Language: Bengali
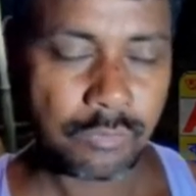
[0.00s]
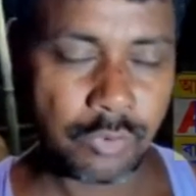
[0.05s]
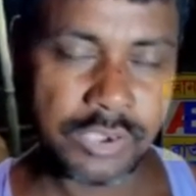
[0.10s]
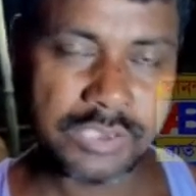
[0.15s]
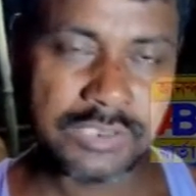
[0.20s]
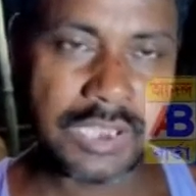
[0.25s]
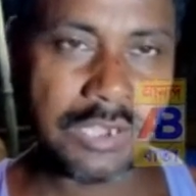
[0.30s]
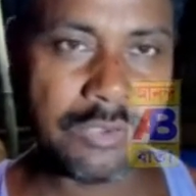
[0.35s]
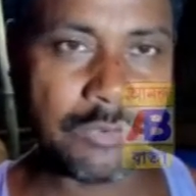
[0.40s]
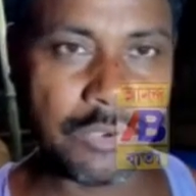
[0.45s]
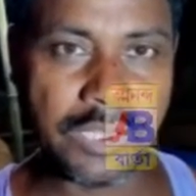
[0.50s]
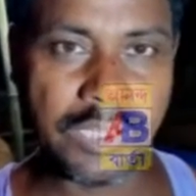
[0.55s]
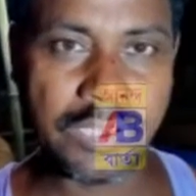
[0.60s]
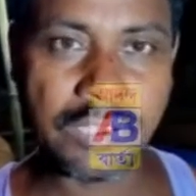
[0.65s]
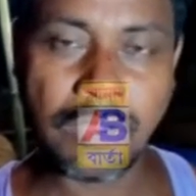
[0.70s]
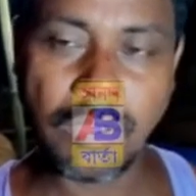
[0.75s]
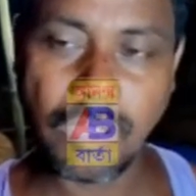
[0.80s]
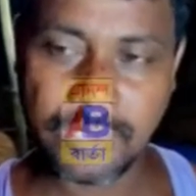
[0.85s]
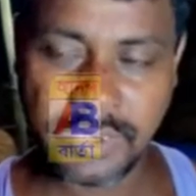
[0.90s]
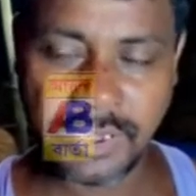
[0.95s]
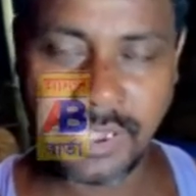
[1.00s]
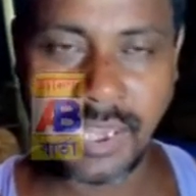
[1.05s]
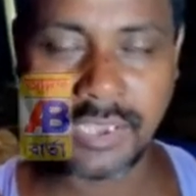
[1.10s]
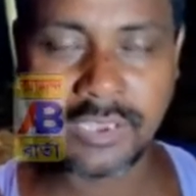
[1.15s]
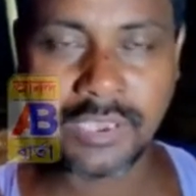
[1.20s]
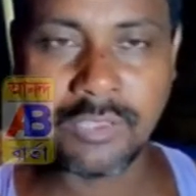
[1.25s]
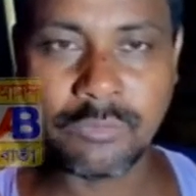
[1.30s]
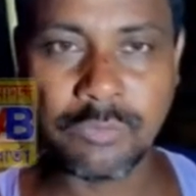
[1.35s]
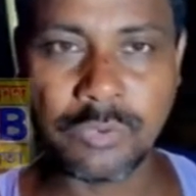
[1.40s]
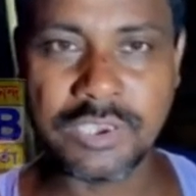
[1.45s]
খরিদ্দার অনেক এর
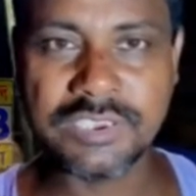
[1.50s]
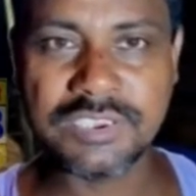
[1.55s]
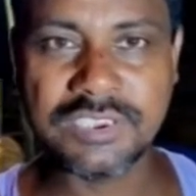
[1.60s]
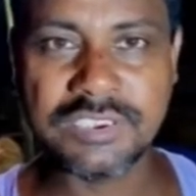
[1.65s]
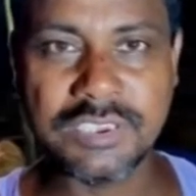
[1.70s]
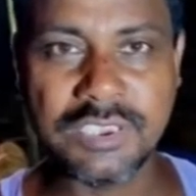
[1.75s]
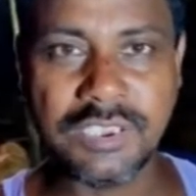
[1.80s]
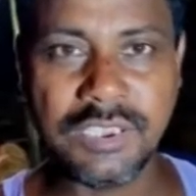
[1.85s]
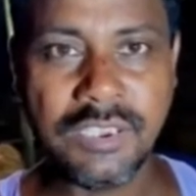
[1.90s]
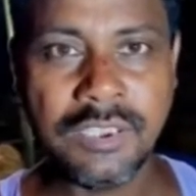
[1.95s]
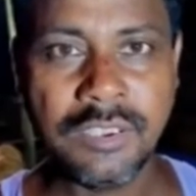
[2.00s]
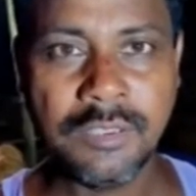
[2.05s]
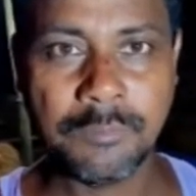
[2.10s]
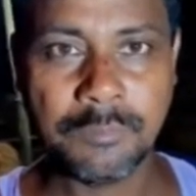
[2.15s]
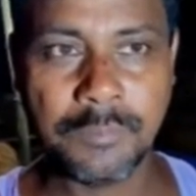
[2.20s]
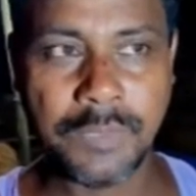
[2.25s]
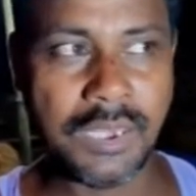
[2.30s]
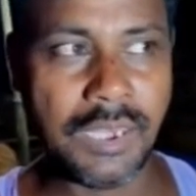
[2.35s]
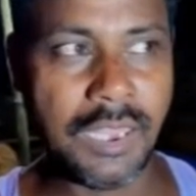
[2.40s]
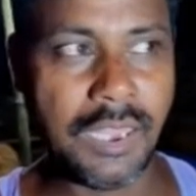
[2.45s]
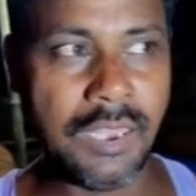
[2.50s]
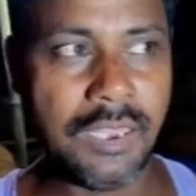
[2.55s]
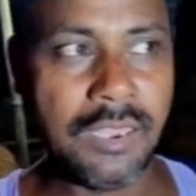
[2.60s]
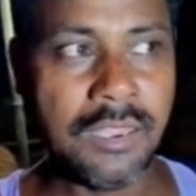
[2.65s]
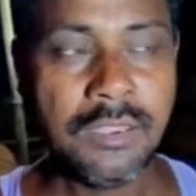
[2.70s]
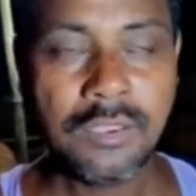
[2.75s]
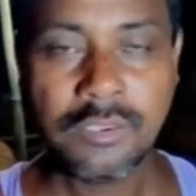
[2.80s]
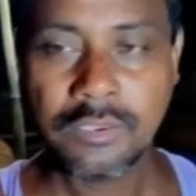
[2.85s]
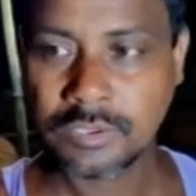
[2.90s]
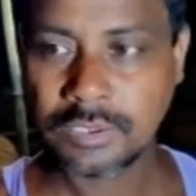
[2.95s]
আগে করেছি যে মেলা
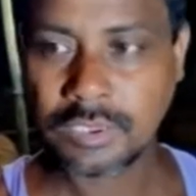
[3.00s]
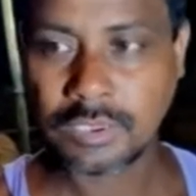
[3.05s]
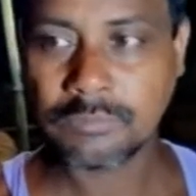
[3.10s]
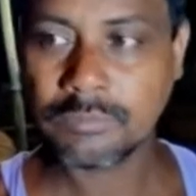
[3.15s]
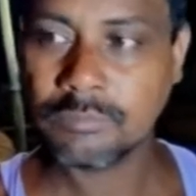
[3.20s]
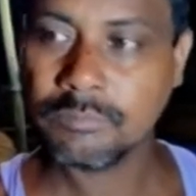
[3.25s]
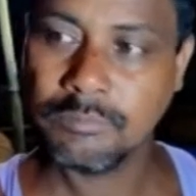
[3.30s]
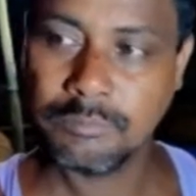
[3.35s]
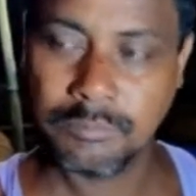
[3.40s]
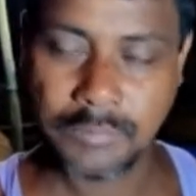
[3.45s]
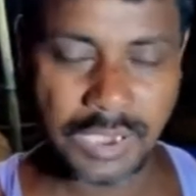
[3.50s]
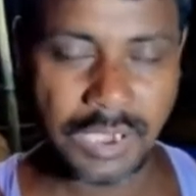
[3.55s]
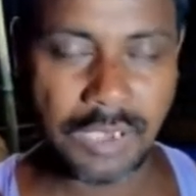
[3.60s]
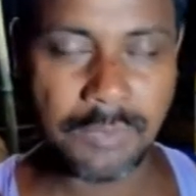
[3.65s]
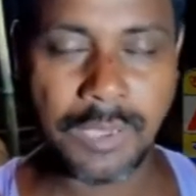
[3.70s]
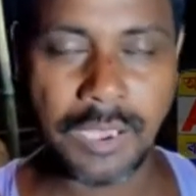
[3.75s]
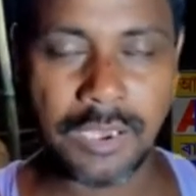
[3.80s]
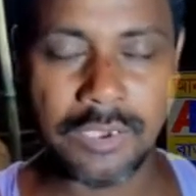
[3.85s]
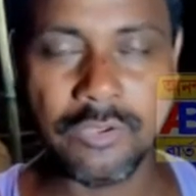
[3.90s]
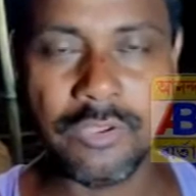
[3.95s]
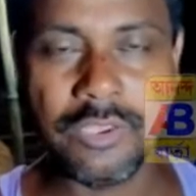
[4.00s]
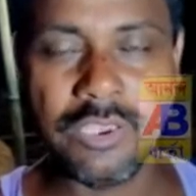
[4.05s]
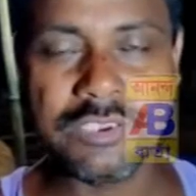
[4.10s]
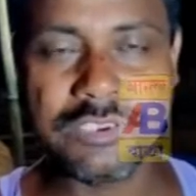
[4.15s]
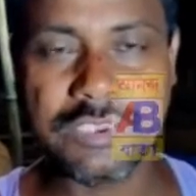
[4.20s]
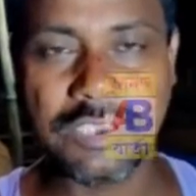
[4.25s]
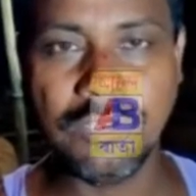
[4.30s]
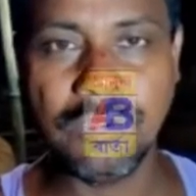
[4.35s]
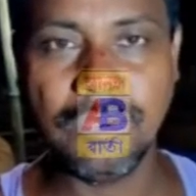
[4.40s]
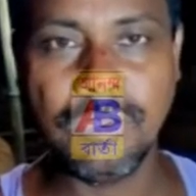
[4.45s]
মেলা ভালো
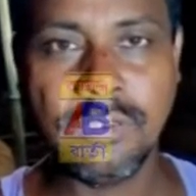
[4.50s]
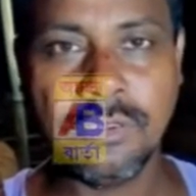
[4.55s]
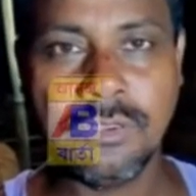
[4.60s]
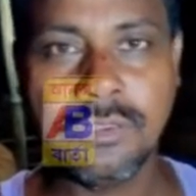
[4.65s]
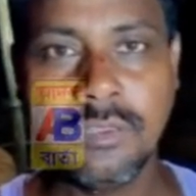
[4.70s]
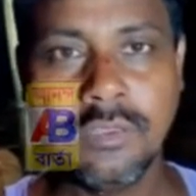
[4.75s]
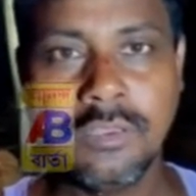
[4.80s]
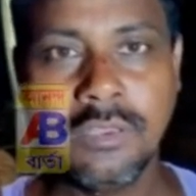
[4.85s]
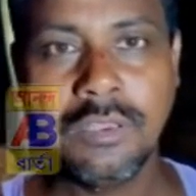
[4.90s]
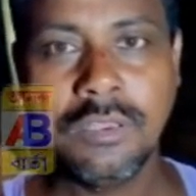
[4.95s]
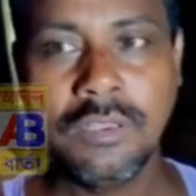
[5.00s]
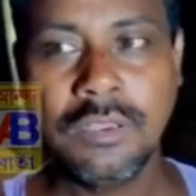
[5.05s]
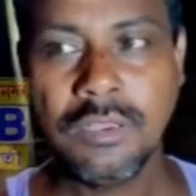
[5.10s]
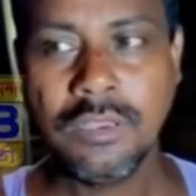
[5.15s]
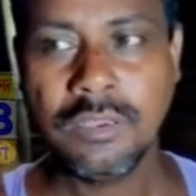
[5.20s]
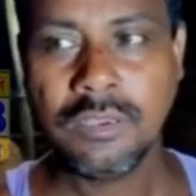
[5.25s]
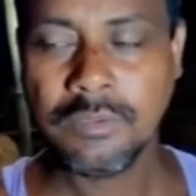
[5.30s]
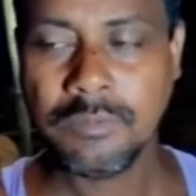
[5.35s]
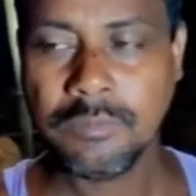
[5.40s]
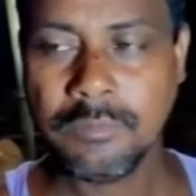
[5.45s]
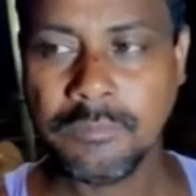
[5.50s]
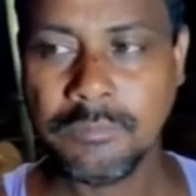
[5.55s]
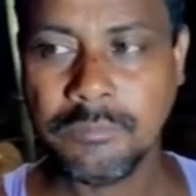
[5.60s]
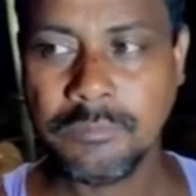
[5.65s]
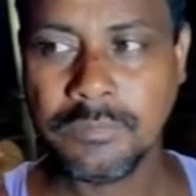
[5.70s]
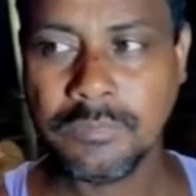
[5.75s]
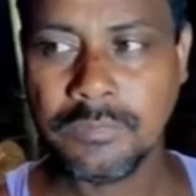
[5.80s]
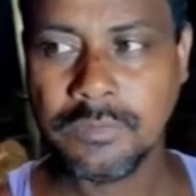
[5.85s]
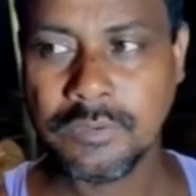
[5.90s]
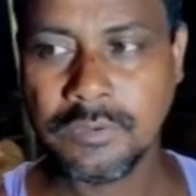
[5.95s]
হয়েছিল থাকবে এই মেলা
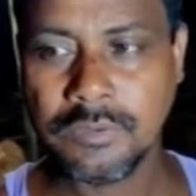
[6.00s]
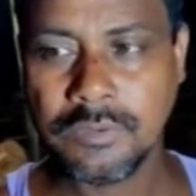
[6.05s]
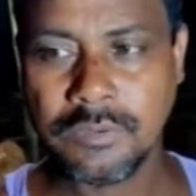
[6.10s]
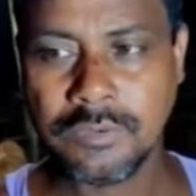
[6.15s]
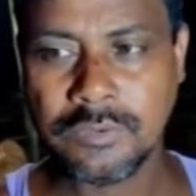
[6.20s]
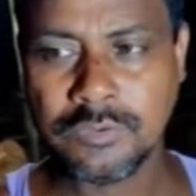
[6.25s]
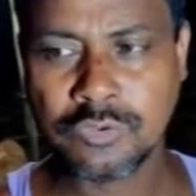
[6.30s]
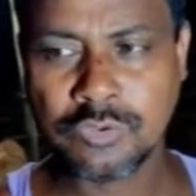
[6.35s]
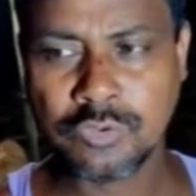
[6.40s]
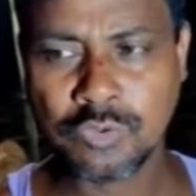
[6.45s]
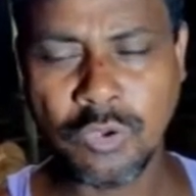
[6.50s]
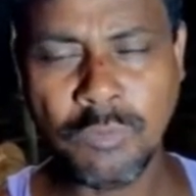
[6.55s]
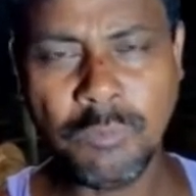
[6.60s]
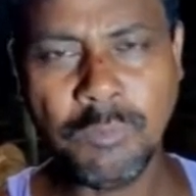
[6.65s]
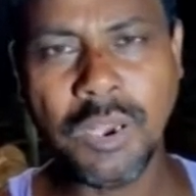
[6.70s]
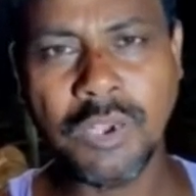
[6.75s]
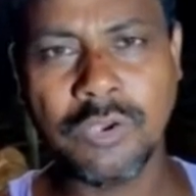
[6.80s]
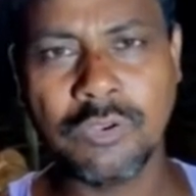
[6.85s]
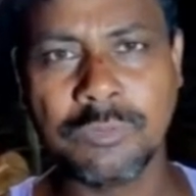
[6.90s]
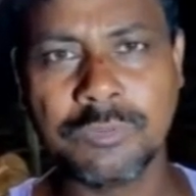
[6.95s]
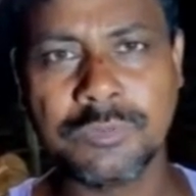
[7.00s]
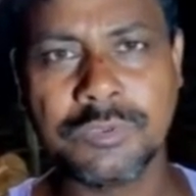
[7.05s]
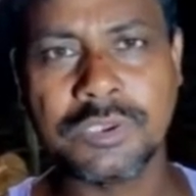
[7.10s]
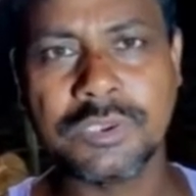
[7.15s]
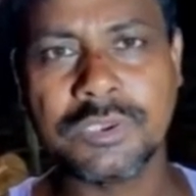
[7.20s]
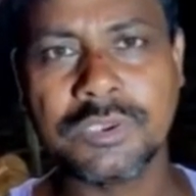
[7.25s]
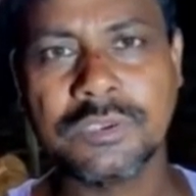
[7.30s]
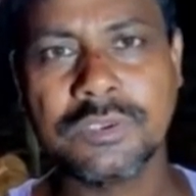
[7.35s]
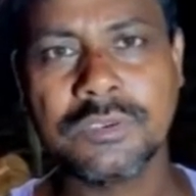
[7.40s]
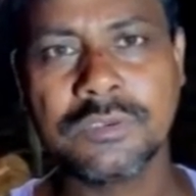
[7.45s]
সোমবার অবধি
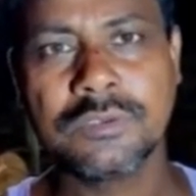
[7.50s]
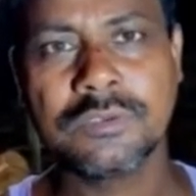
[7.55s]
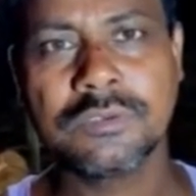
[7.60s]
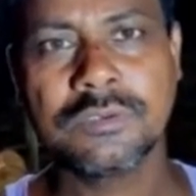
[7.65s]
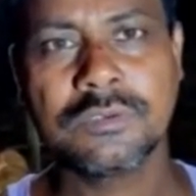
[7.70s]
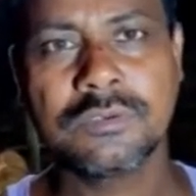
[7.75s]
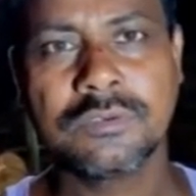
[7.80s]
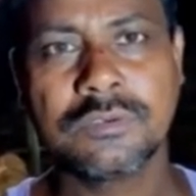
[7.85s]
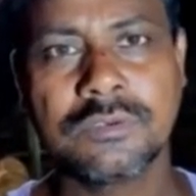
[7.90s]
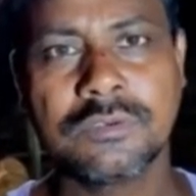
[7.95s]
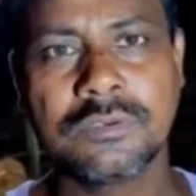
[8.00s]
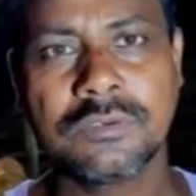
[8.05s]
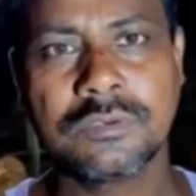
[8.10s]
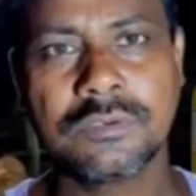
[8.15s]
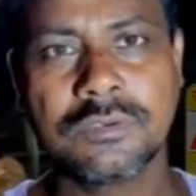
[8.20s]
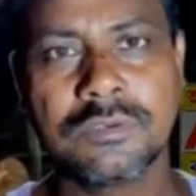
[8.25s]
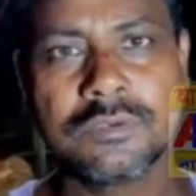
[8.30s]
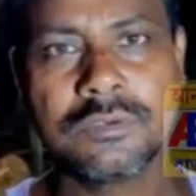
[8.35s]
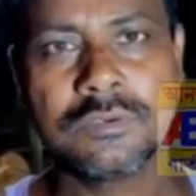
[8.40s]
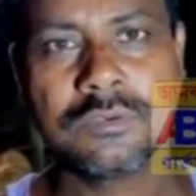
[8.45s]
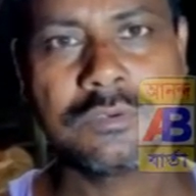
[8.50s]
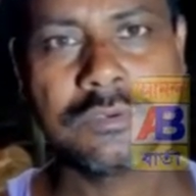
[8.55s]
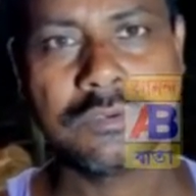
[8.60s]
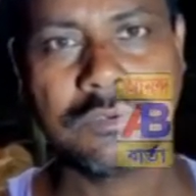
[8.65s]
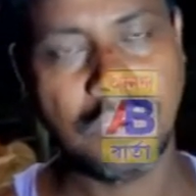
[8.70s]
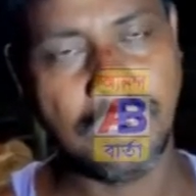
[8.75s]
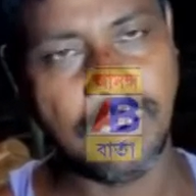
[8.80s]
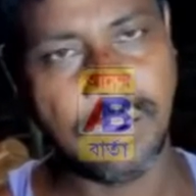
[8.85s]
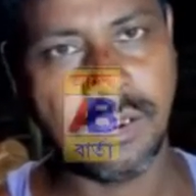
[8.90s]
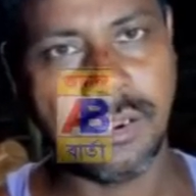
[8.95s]
মানে কালী পুজো
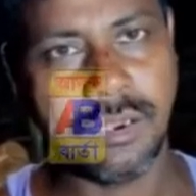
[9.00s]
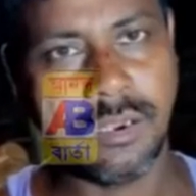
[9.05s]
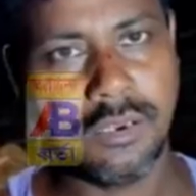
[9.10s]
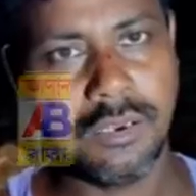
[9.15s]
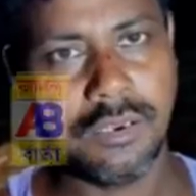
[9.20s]
হ্যাঁ।